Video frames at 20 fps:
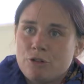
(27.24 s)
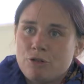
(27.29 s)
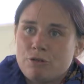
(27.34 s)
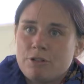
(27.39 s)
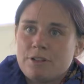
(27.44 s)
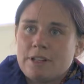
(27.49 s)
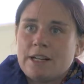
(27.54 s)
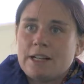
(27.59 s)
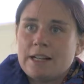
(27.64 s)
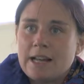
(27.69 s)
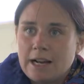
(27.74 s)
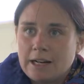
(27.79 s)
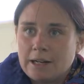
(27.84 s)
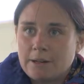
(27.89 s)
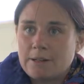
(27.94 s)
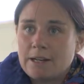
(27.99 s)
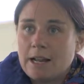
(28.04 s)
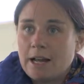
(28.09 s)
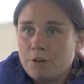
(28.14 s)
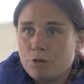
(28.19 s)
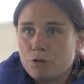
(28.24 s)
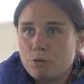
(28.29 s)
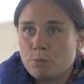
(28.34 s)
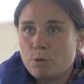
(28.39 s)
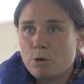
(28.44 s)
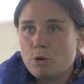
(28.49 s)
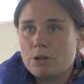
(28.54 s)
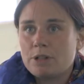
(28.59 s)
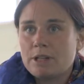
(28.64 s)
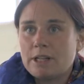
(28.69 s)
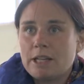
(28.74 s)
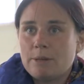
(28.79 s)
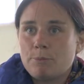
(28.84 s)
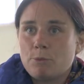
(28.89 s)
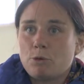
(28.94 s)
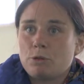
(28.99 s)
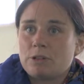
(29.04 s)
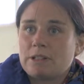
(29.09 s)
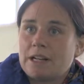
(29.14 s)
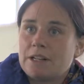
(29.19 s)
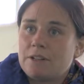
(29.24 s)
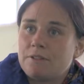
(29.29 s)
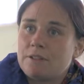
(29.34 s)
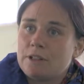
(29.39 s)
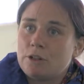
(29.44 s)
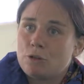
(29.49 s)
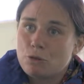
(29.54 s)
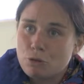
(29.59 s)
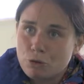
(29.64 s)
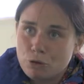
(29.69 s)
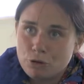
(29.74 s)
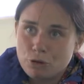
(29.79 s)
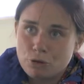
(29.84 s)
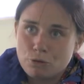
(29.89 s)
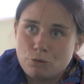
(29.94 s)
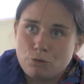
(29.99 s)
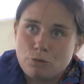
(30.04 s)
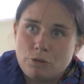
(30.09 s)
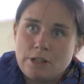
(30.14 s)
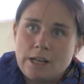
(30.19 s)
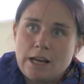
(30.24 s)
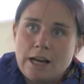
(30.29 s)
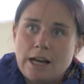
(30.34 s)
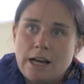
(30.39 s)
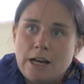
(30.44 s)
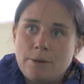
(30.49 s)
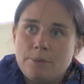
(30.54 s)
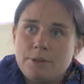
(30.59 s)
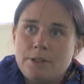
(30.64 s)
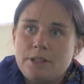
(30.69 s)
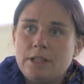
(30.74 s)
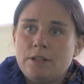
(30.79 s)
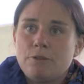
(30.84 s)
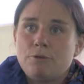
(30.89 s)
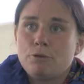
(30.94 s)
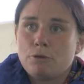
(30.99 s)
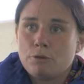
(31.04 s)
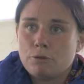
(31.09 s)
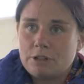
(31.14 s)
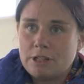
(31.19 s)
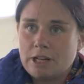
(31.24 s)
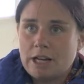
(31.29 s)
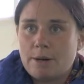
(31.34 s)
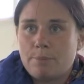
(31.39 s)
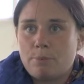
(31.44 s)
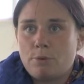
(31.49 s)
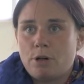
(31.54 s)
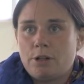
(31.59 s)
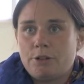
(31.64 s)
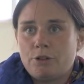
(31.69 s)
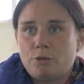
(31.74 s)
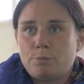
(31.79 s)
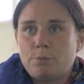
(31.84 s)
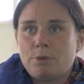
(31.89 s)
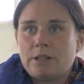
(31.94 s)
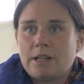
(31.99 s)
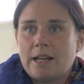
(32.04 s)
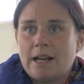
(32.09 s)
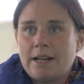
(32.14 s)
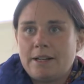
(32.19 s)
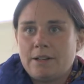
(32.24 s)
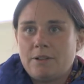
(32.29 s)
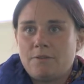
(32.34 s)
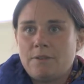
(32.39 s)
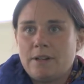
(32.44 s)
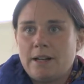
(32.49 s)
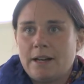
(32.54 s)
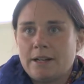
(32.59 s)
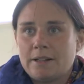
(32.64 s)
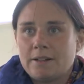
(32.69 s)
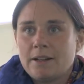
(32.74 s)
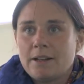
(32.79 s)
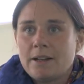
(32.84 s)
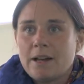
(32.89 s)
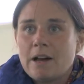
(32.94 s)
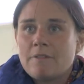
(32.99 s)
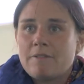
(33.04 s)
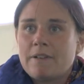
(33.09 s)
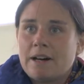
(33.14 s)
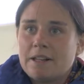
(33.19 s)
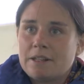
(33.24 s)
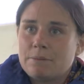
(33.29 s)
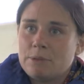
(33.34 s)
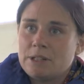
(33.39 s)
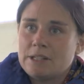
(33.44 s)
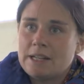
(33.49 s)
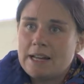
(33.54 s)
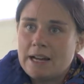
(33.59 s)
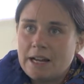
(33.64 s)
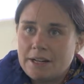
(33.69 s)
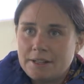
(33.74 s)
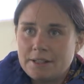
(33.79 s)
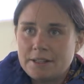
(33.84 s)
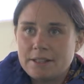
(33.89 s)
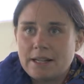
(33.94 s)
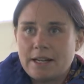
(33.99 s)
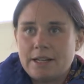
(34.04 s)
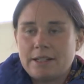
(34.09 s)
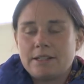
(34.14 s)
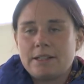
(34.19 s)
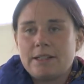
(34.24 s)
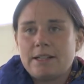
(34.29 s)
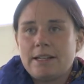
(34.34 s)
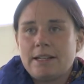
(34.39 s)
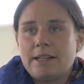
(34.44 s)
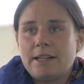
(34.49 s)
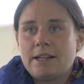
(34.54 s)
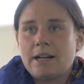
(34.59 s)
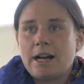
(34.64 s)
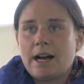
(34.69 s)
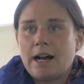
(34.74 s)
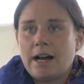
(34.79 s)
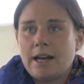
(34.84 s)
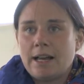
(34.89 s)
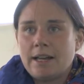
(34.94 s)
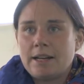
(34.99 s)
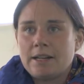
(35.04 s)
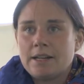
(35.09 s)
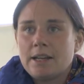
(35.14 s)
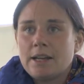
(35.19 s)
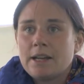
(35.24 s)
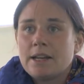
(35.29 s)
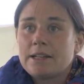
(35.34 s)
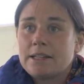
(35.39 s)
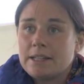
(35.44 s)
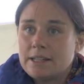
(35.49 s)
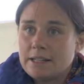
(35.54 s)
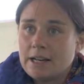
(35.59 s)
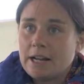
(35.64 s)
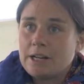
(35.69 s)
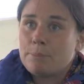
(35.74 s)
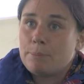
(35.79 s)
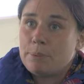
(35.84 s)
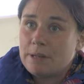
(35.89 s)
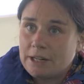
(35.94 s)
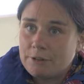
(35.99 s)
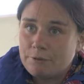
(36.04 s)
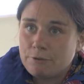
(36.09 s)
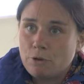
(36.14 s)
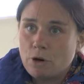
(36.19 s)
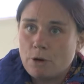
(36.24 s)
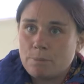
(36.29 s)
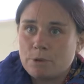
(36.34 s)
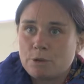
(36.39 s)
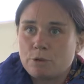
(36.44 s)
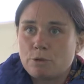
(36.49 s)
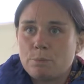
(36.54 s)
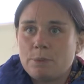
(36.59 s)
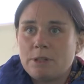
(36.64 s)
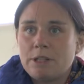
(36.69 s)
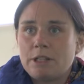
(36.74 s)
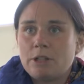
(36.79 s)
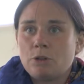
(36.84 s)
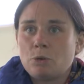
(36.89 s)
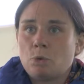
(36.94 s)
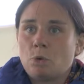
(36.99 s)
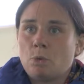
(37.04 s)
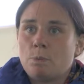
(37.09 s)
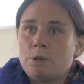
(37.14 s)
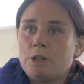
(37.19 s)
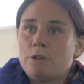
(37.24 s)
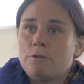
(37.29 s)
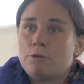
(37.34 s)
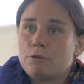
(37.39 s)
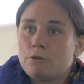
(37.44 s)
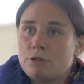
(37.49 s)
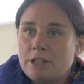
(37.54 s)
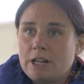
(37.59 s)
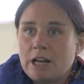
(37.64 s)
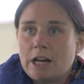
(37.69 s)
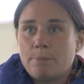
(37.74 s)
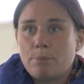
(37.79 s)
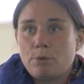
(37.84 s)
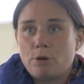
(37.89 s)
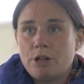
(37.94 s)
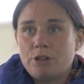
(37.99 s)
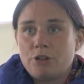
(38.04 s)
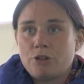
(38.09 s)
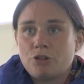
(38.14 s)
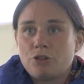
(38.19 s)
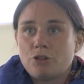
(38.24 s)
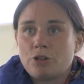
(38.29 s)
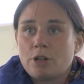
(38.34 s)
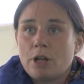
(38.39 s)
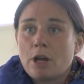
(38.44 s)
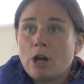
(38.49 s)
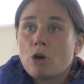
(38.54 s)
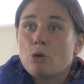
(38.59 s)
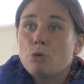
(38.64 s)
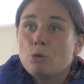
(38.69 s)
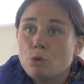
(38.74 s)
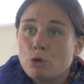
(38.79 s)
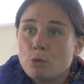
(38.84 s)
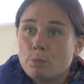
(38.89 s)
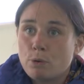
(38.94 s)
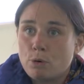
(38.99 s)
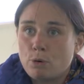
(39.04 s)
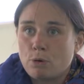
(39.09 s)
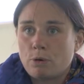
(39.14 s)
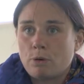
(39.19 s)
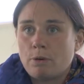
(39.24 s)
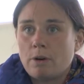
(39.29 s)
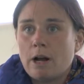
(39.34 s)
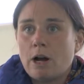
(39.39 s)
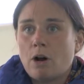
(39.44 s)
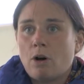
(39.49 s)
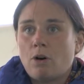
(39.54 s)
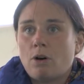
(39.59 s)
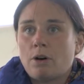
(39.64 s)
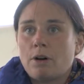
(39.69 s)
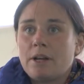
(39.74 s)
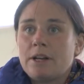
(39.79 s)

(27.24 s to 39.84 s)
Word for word: schon seit langem in Anspruch nehme und ganz viele Kundenhunde habe, die physiotherapeutisch begleitet werden, war es mir eine Herzensangelegenheit, denen eine Plattform zu bieten, um die physiotherapeutischen Übungen auch